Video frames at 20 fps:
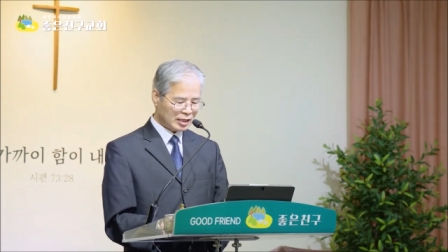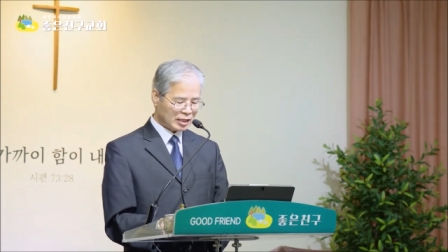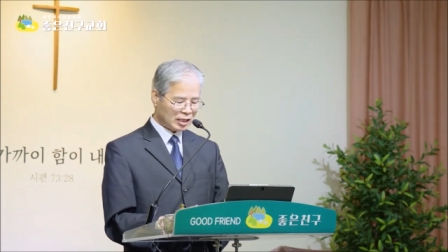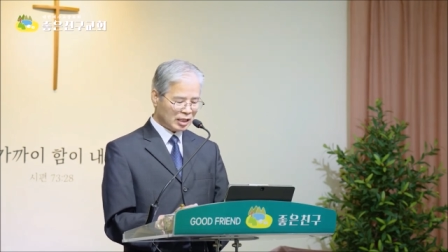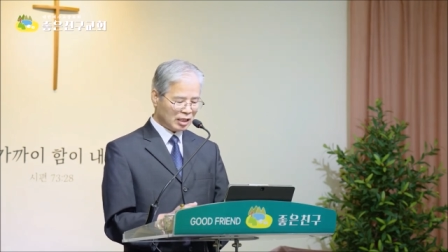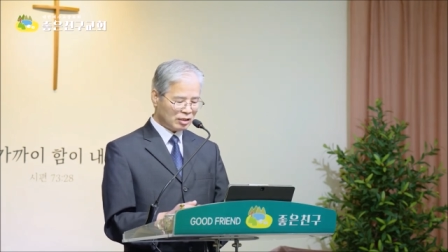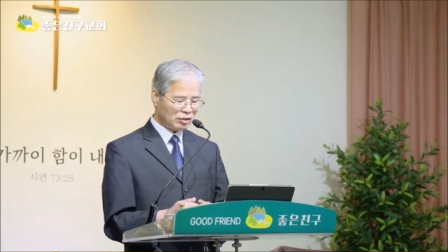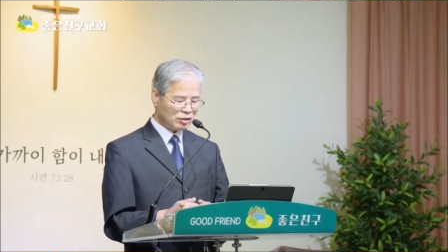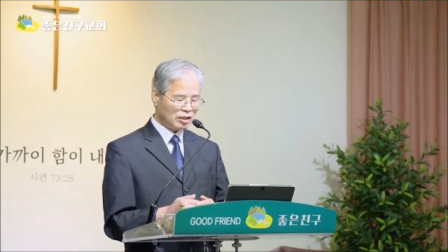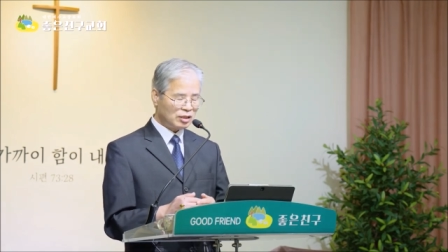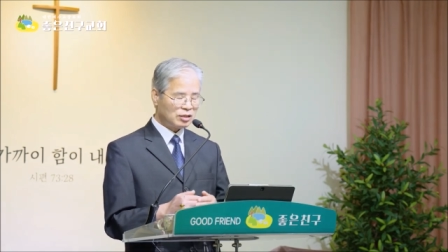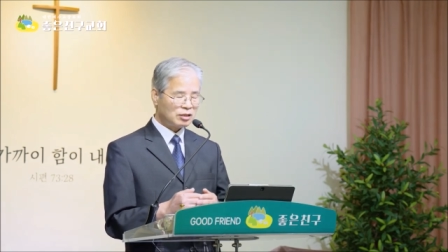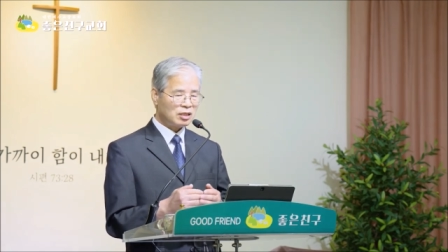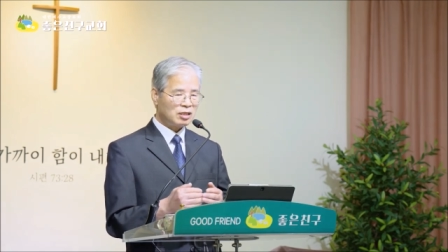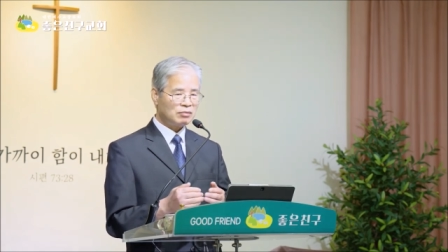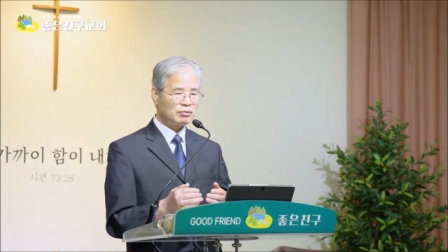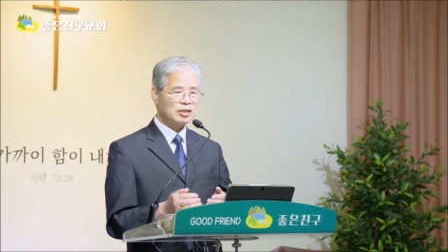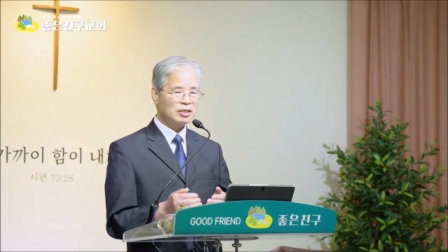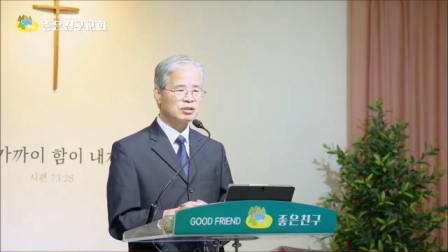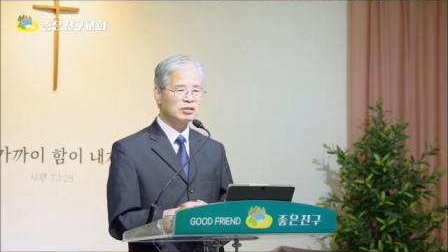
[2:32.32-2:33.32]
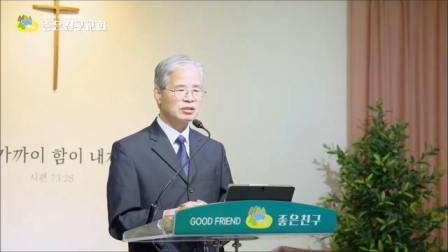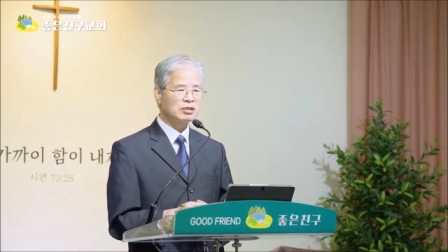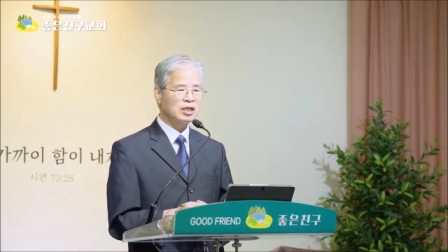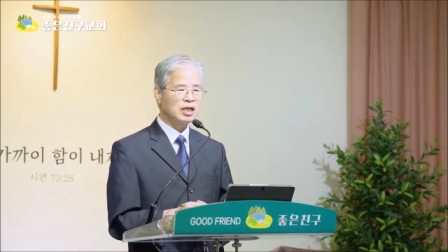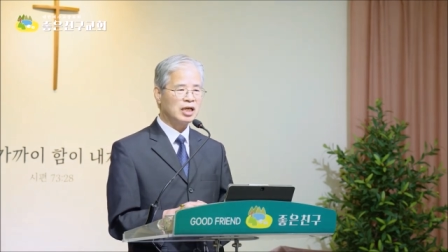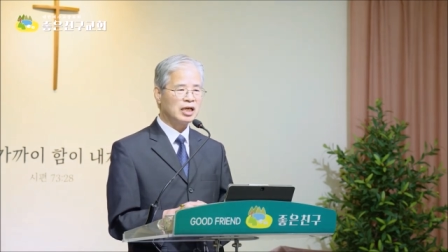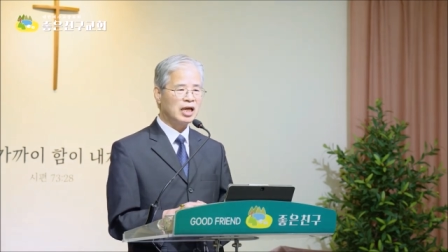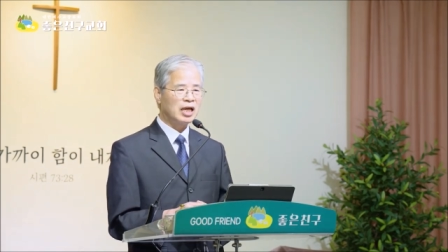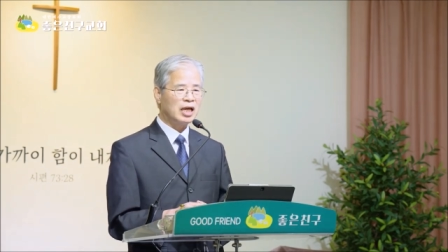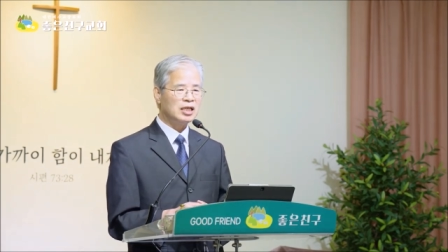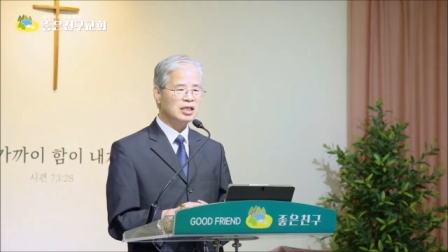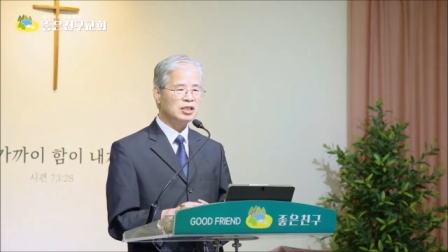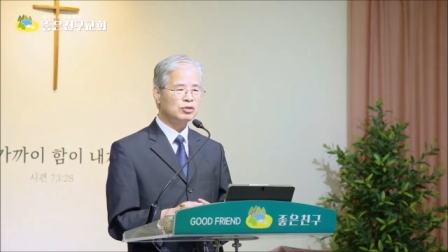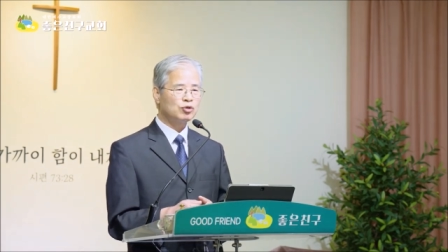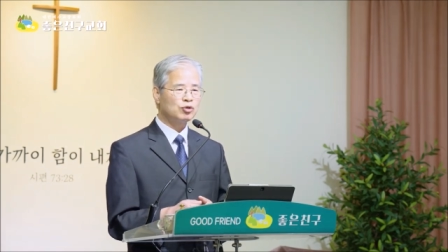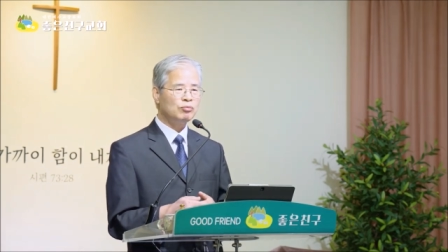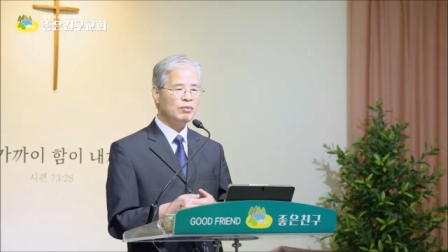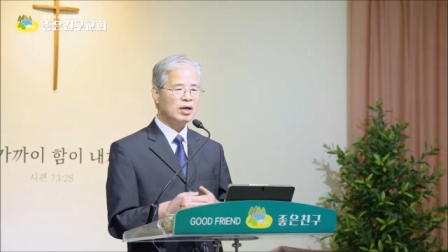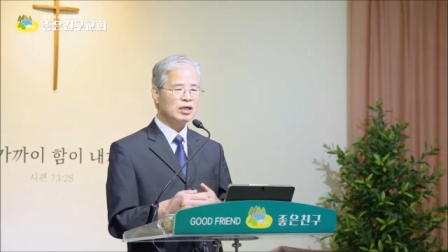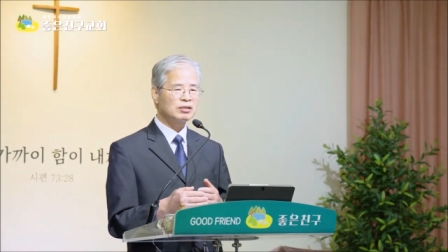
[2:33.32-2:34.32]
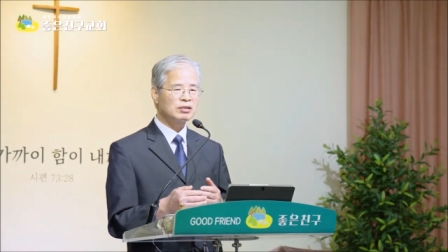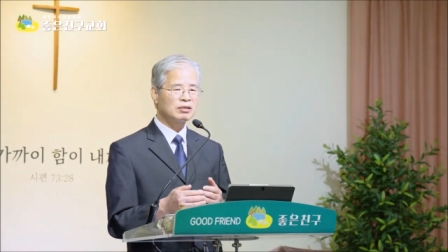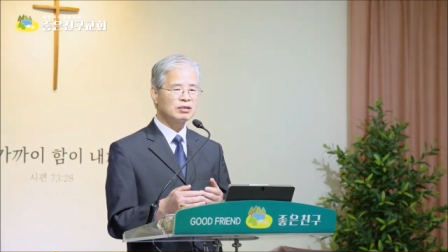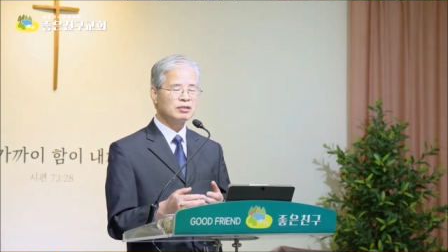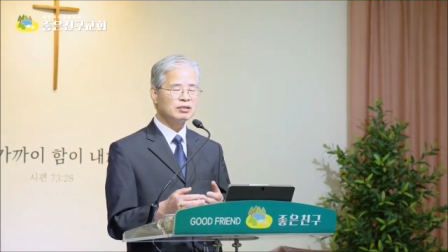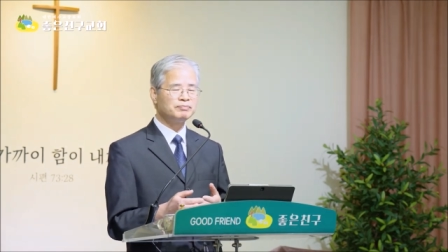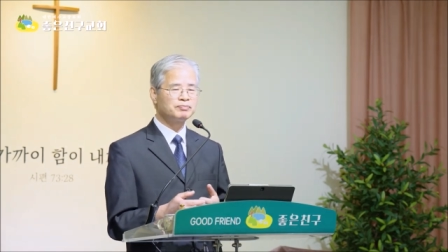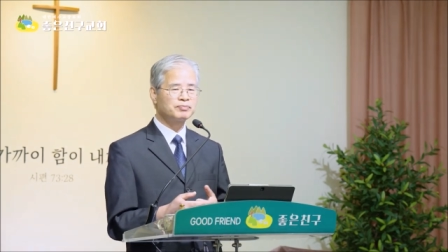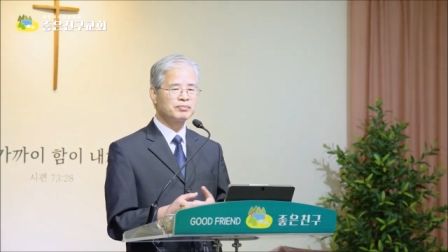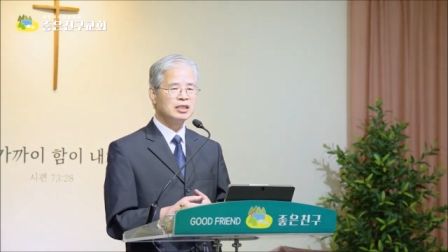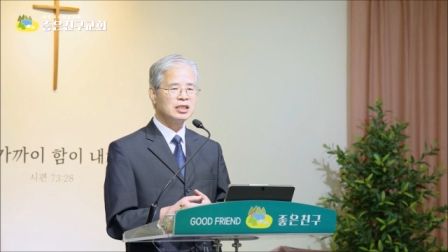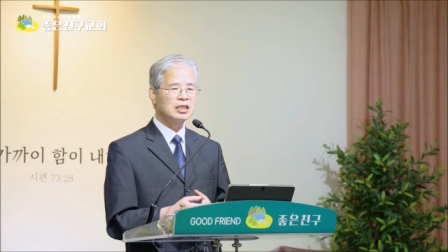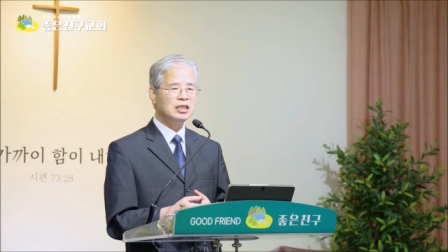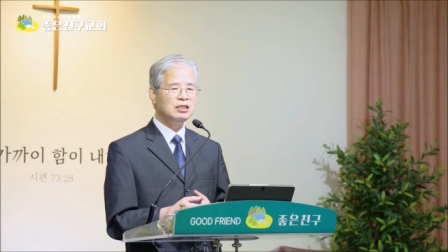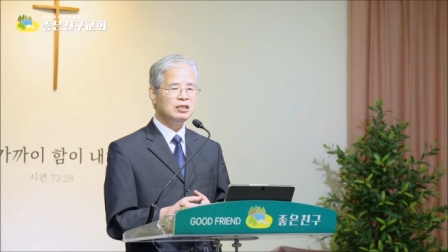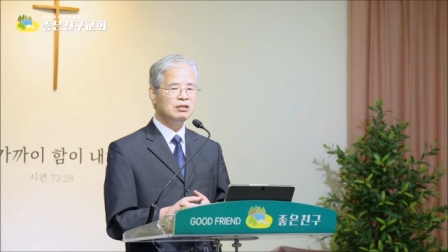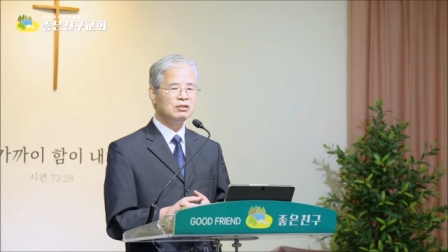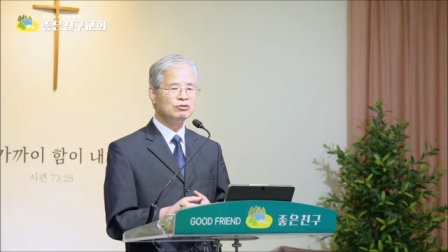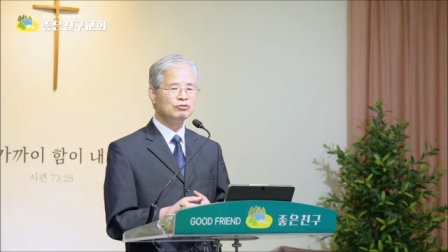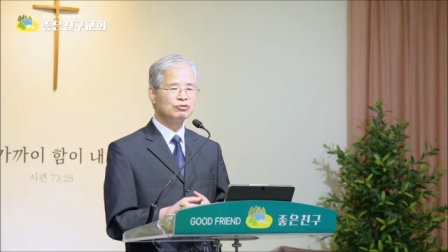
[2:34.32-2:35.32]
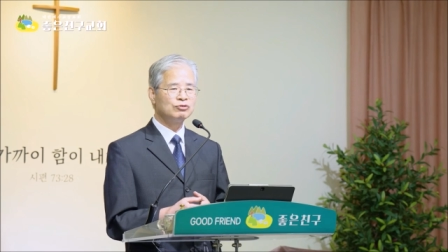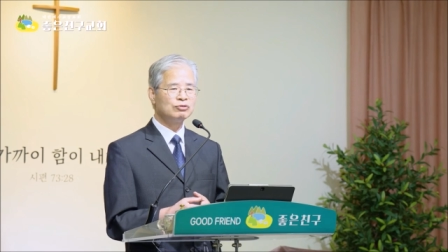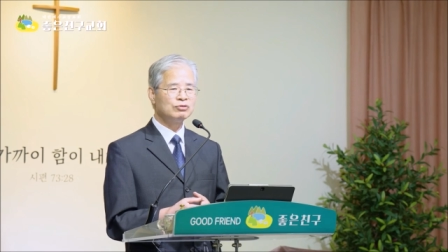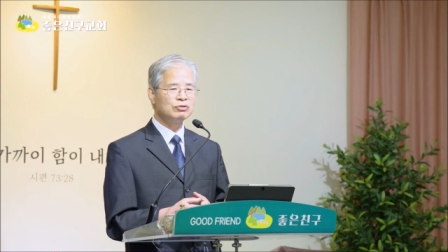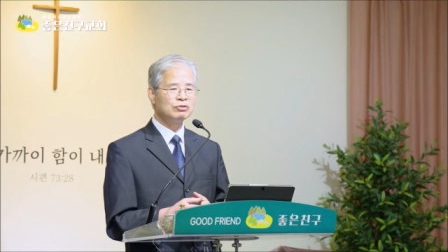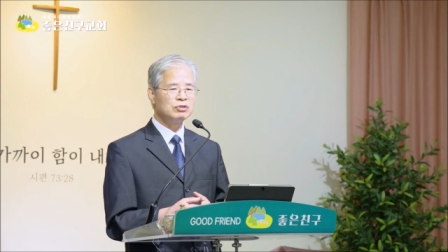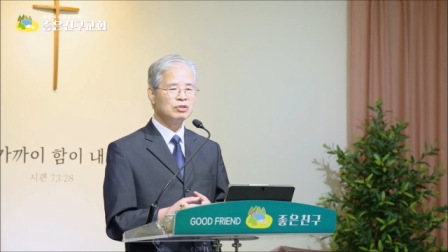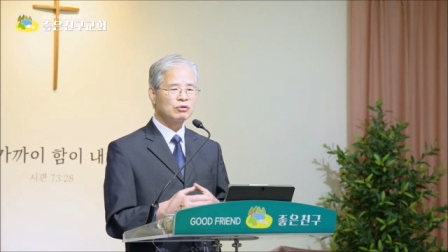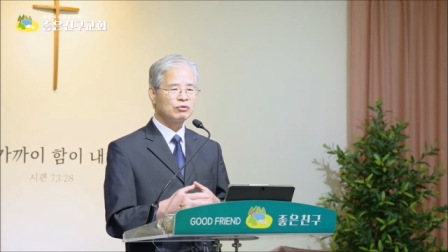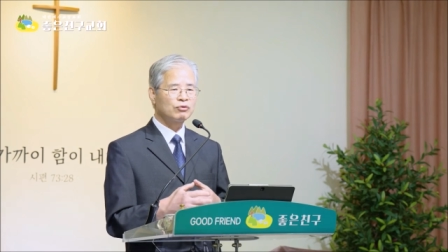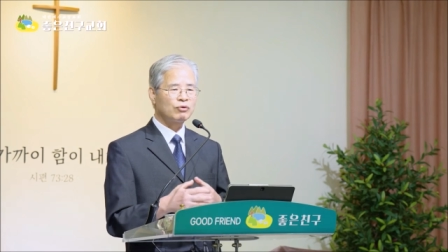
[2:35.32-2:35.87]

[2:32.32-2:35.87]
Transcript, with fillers: 그래서 이스라엘 백성들에게 이 초막절은 1년 중